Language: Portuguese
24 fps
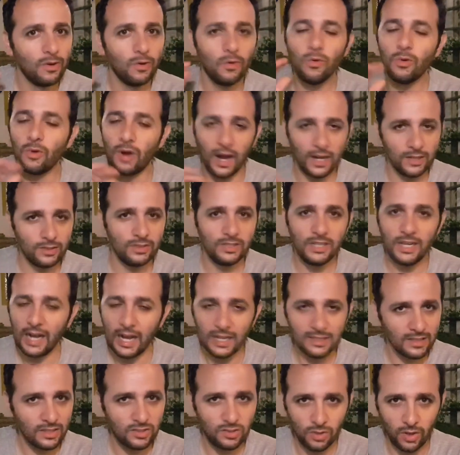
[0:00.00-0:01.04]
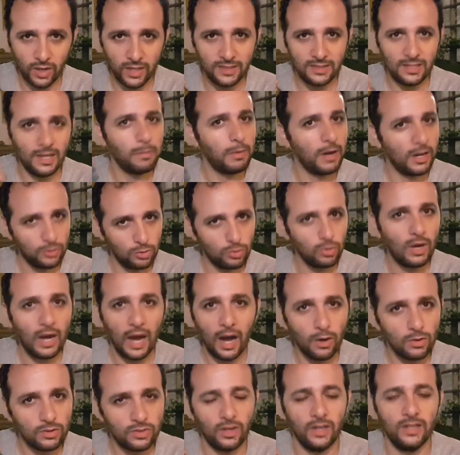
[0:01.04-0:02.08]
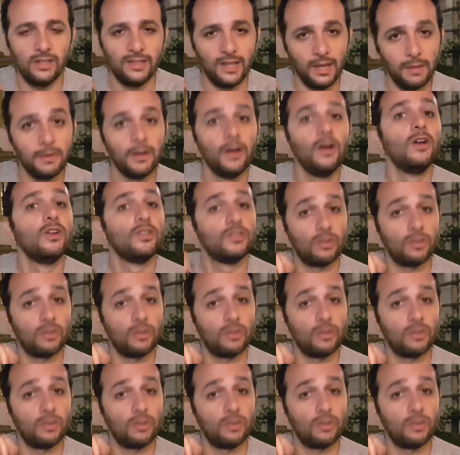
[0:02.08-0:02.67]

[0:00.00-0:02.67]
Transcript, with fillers: O rádio de casa só recebe, o rádio do carro só recebe.